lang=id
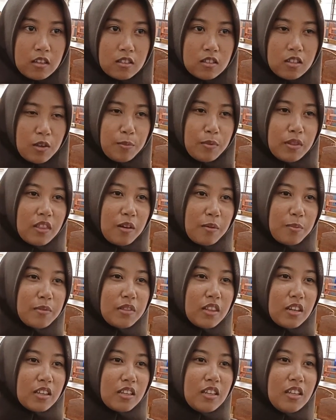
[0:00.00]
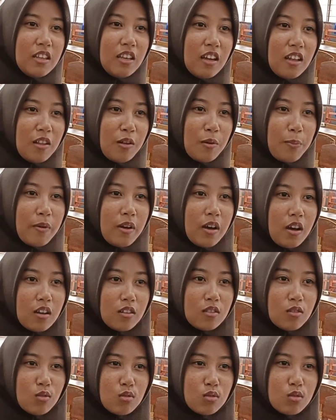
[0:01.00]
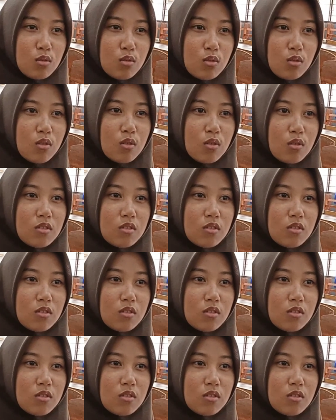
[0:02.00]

Saya bentak-bentak dia lah pak. Terus tuh